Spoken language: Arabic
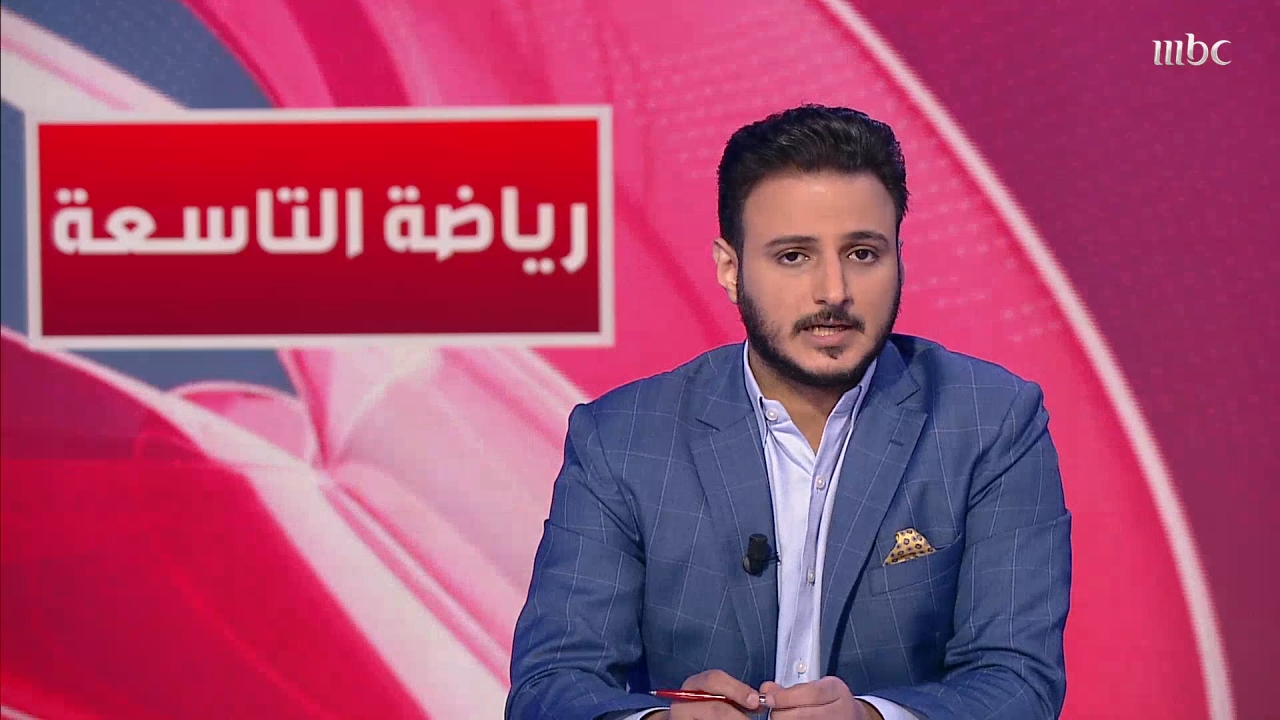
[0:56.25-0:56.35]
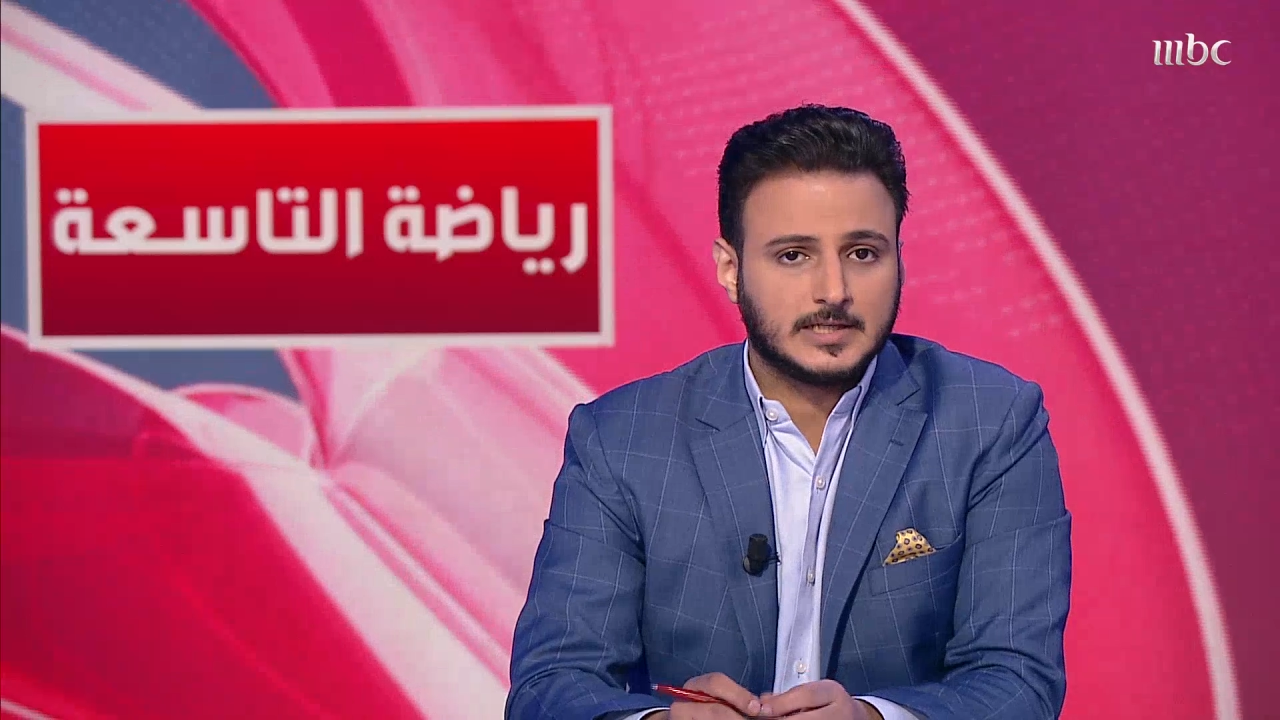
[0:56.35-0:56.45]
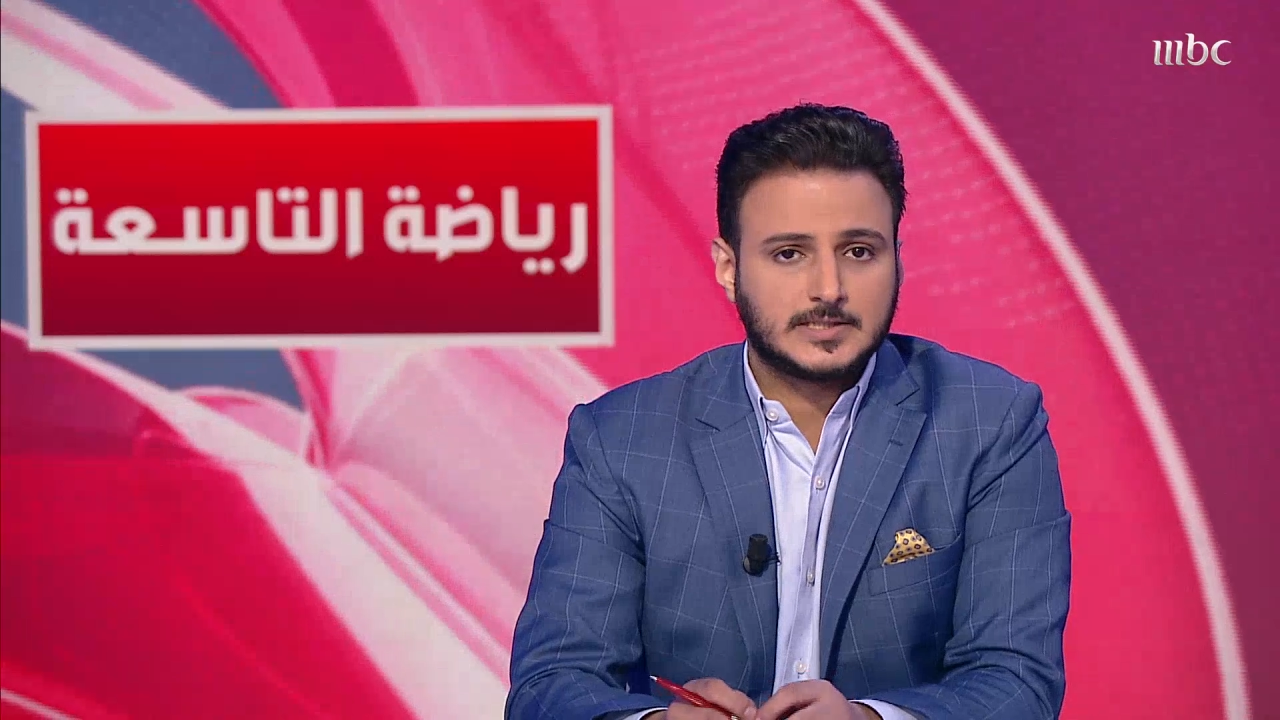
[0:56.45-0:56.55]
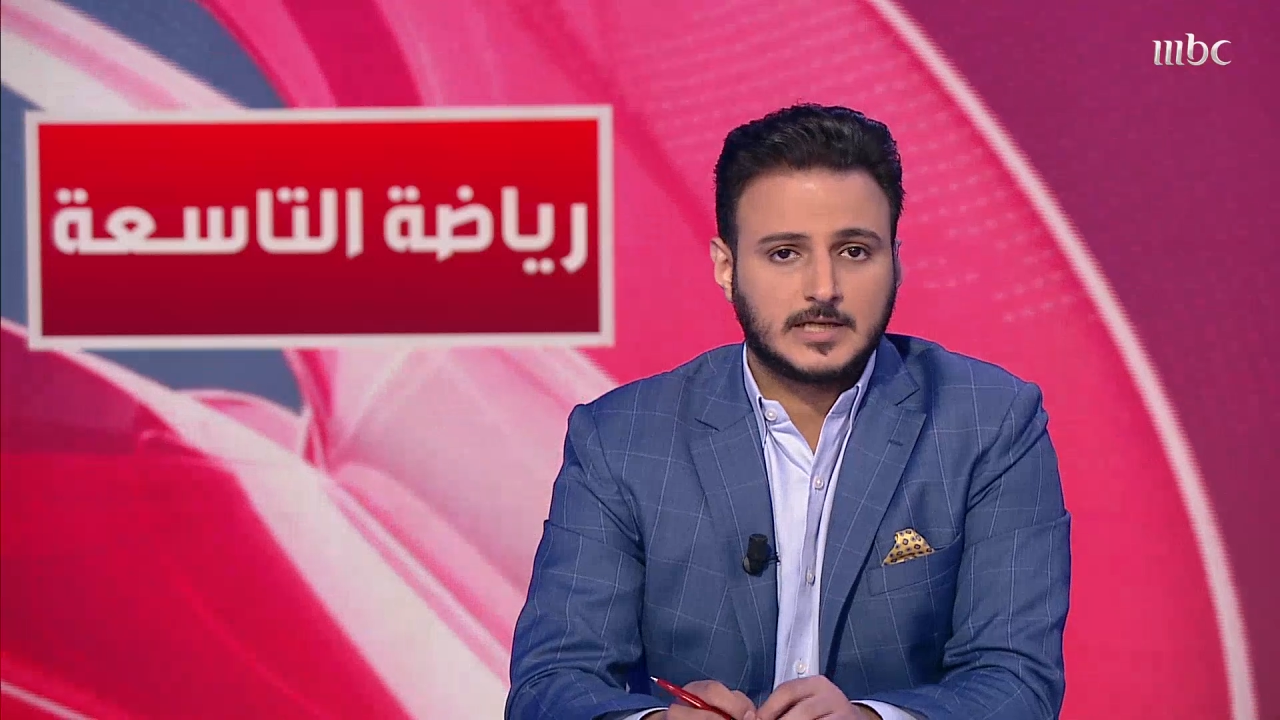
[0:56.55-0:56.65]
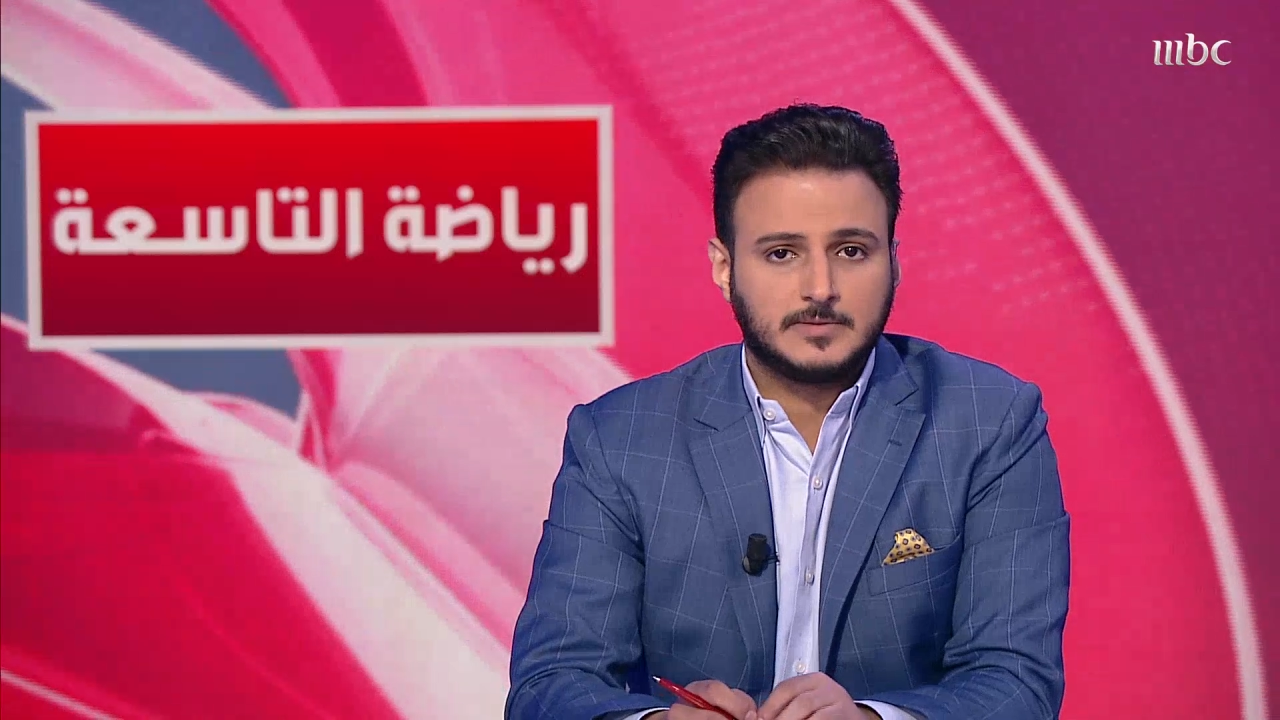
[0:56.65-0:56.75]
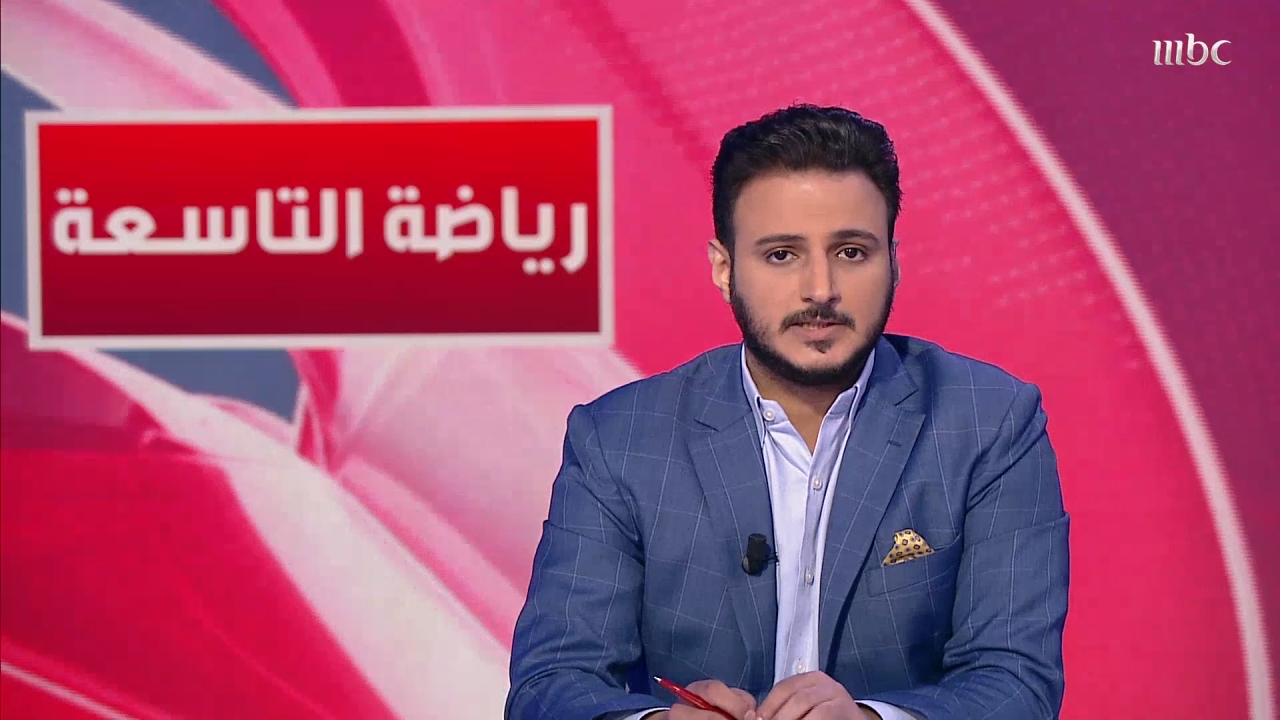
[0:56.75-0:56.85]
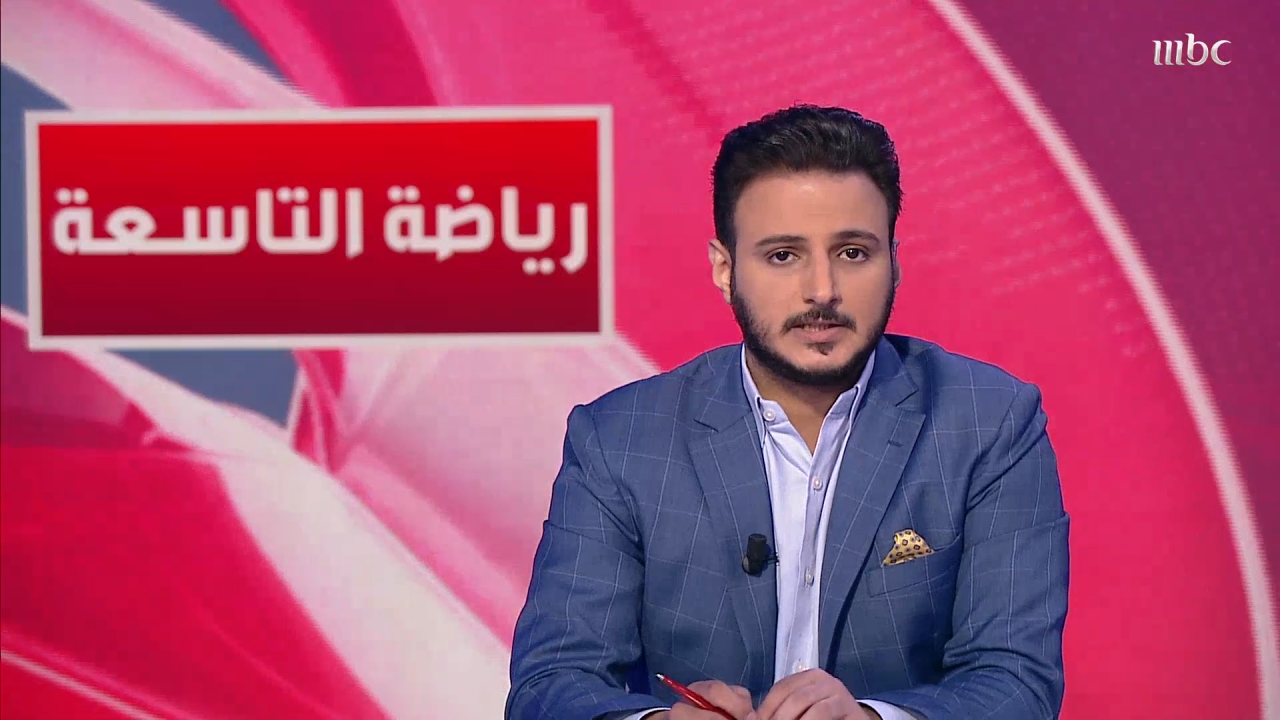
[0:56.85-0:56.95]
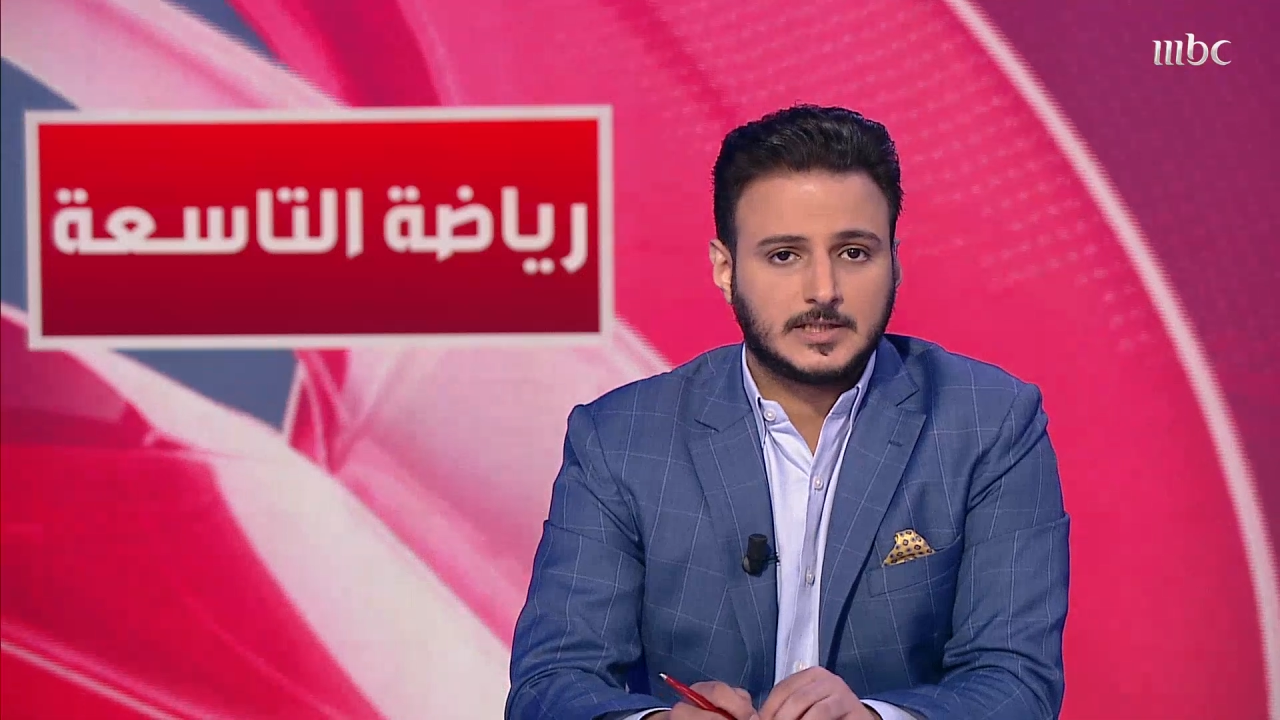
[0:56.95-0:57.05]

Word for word: على استاد مدينة